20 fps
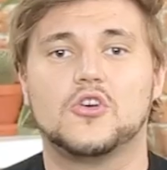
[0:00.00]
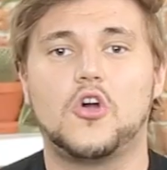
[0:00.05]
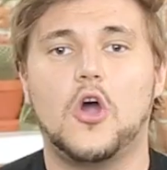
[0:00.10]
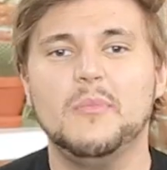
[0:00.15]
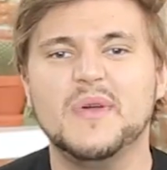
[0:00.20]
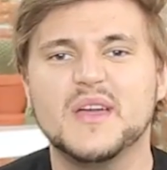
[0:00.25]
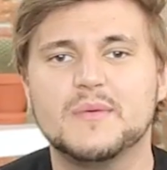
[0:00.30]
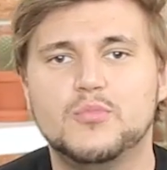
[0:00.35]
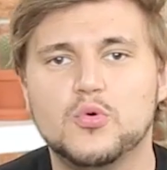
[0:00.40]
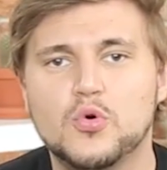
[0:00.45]

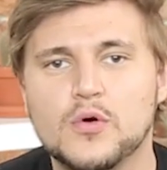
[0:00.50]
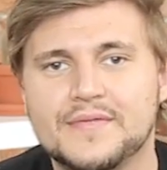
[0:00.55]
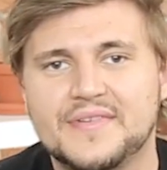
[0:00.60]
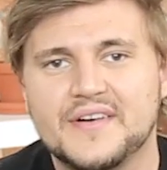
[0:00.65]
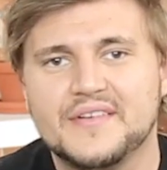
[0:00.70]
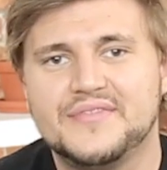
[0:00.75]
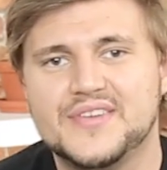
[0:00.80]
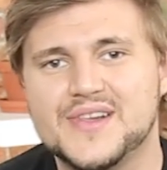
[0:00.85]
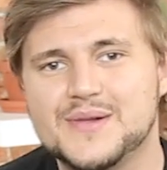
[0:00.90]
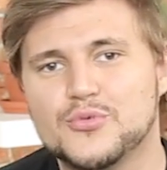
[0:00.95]

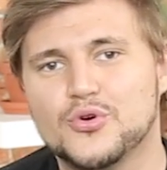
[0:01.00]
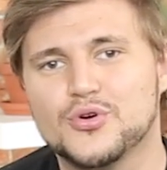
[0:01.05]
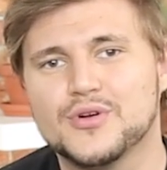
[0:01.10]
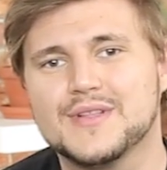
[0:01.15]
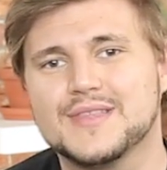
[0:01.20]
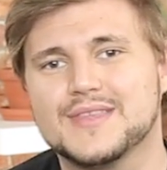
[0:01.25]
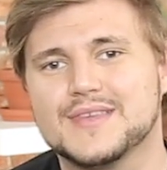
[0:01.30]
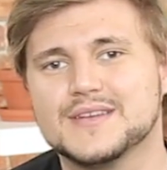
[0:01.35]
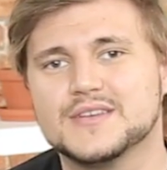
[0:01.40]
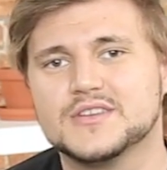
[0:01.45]

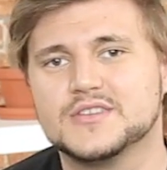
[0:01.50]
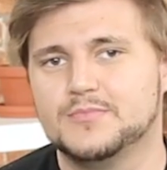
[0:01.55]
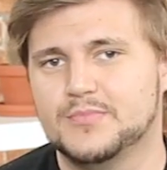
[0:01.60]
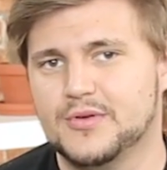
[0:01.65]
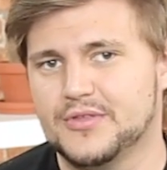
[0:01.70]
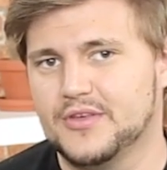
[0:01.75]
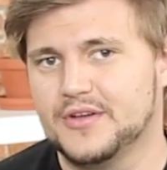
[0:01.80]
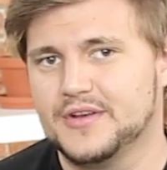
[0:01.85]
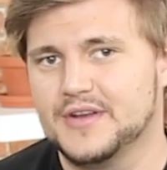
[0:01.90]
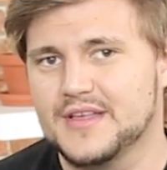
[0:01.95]
Comicbuchverfilmungen sind,
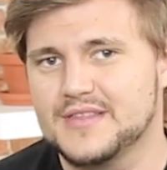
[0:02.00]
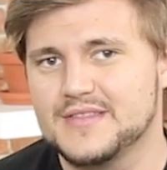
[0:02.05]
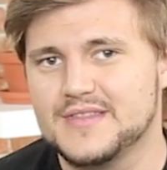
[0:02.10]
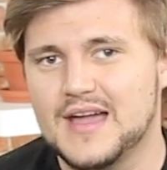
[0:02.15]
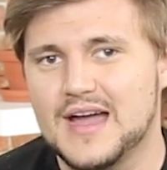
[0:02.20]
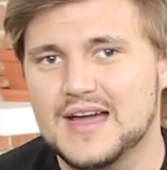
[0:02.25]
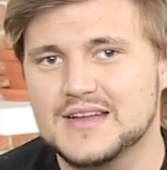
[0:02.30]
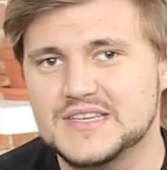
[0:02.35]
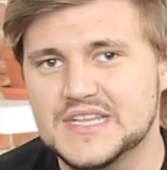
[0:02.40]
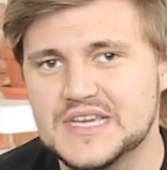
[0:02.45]
besonders
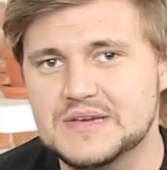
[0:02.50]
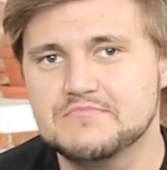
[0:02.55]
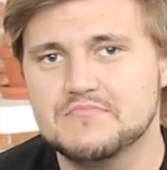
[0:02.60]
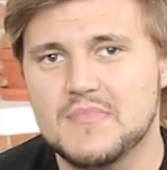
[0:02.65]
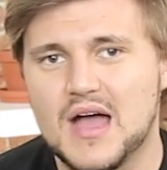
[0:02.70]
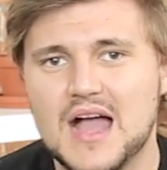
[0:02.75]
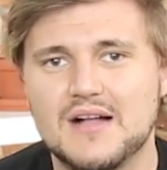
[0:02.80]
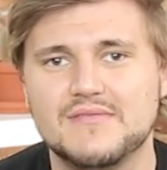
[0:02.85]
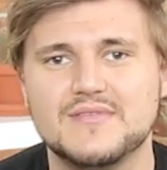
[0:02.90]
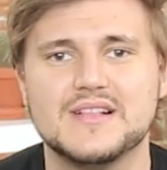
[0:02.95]
nachdem
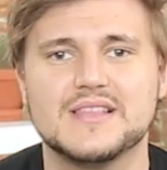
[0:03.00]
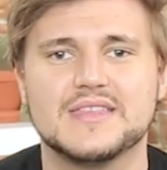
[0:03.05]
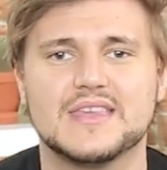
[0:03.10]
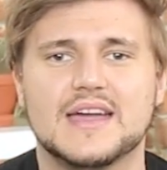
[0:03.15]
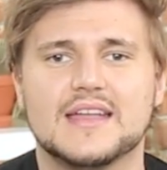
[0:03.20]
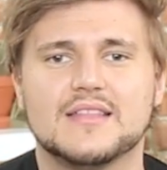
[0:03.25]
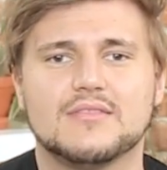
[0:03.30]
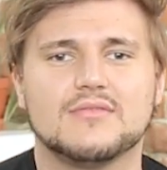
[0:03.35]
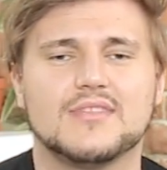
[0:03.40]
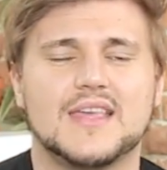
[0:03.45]
Marvel
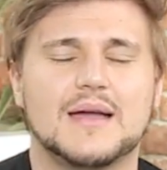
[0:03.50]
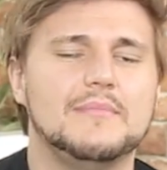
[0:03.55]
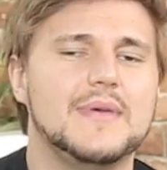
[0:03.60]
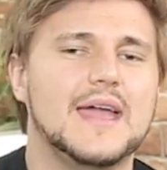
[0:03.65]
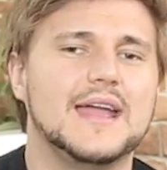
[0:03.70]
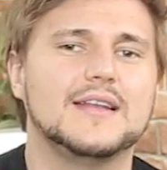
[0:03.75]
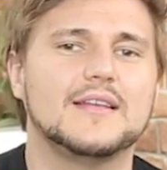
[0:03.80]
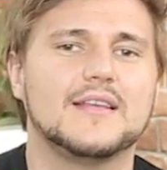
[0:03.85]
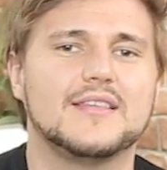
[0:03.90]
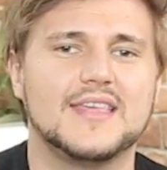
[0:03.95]
sein
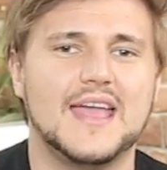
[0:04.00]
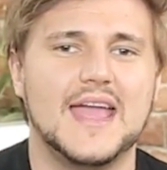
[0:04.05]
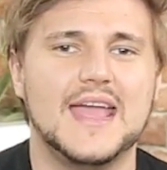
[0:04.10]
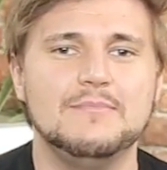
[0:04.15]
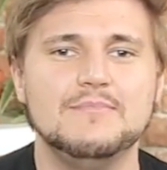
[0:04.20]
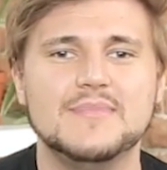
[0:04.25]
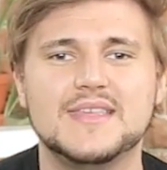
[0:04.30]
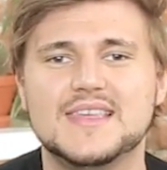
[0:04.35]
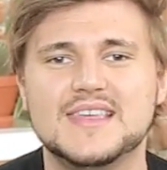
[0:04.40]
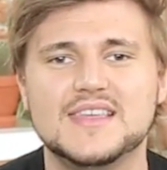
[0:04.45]
zusammenhängendes
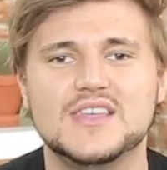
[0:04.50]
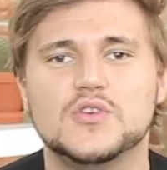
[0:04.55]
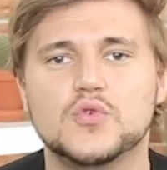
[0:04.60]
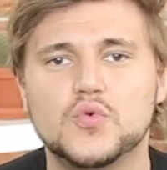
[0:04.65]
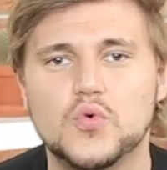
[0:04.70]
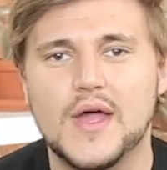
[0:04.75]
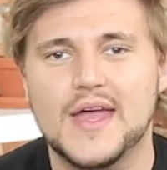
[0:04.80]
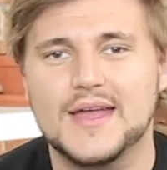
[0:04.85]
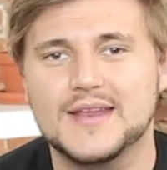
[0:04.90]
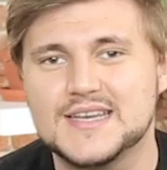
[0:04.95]

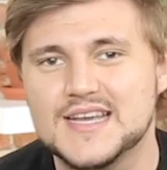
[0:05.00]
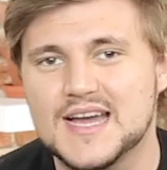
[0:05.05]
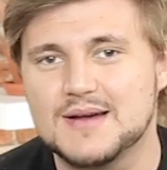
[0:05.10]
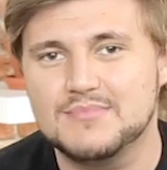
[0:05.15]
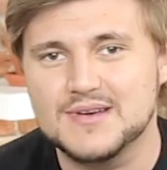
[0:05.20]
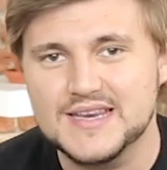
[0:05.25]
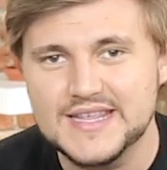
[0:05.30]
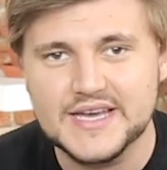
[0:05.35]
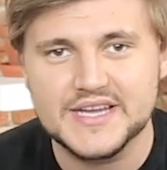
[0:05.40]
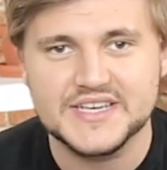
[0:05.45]
MCU
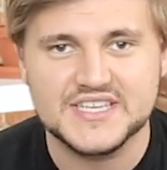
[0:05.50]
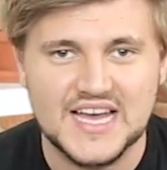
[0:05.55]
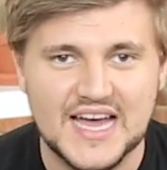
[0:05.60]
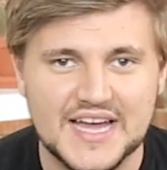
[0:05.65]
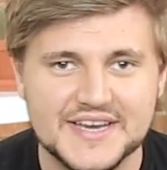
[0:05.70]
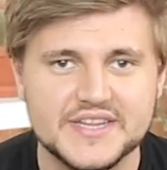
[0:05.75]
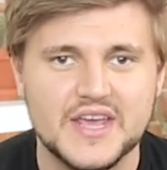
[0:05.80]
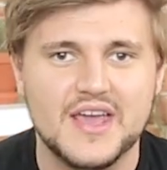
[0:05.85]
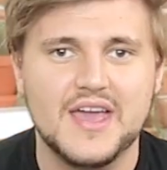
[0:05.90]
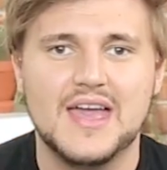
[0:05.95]
etabliert
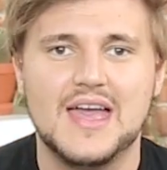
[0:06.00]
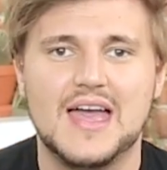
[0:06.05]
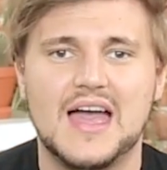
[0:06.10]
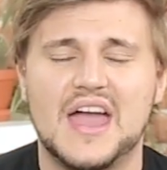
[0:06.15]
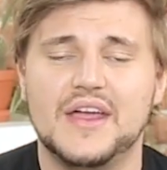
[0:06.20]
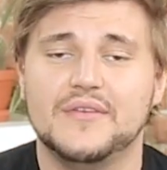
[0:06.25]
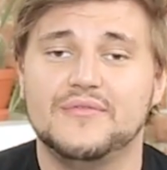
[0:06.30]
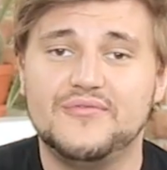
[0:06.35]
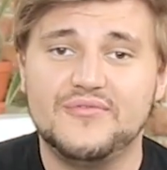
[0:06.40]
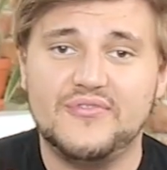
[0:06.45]
hat,
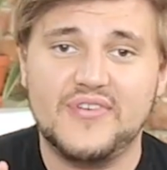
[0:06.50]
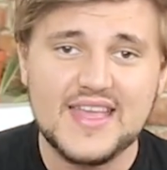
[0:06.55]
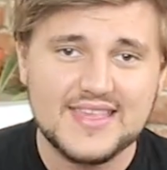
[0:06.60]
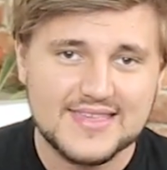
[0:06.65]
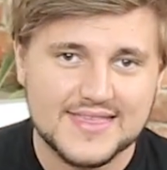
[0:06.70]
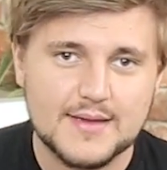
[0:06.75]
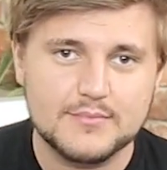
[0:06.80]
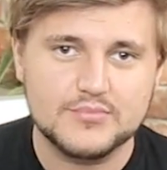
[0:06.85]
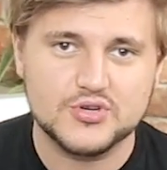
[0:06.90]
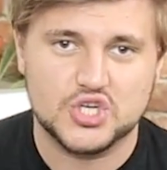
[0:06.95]
ein
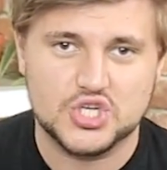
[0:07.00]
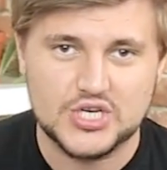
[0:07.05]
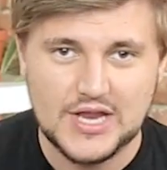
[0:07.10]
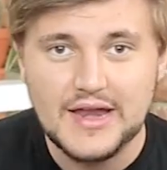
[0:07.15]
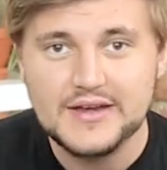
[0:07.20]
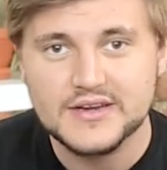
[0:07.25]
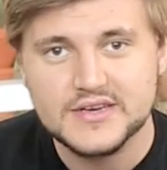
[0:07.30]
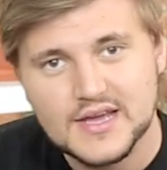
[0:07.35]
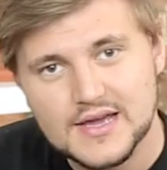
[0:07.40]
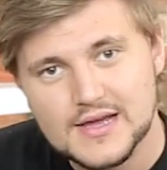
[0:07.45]
fester
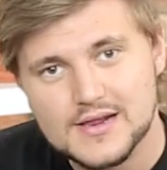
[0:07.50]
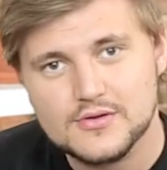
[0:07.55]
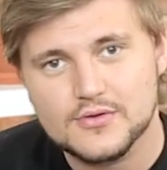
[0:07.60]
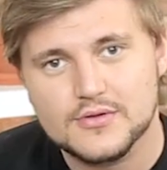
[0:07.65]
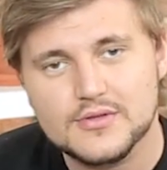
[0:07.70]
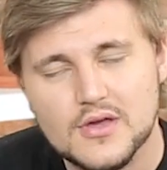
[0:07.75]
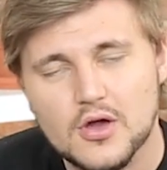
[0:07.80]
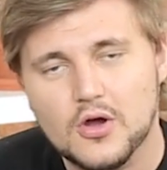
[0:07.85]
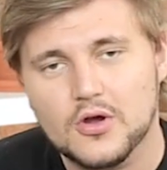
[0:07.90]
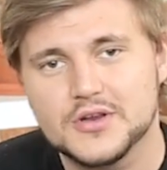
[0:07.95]
Bestandteil
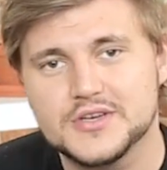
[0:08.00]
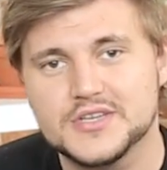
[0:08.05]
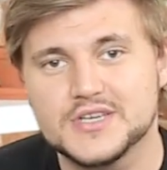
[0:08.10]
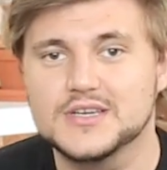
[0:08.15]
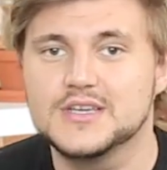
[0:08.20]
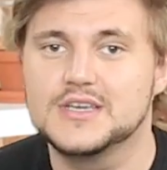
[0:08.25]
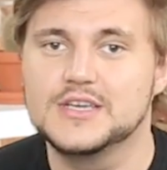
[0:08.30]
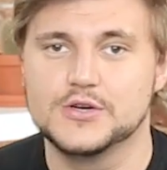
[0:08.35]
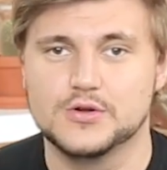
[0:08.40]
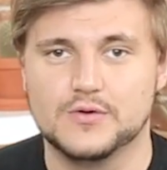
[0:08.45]
unserer
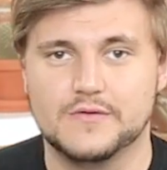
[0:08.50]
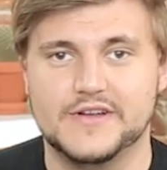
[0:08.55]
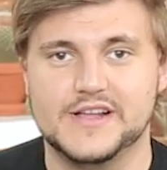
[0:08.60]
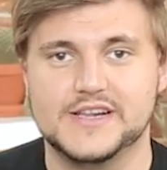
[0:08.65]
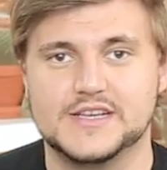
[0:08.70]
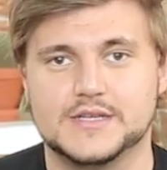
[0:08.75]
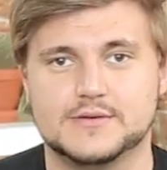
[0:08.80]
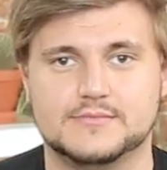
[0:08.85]
heutigen Kinowelt.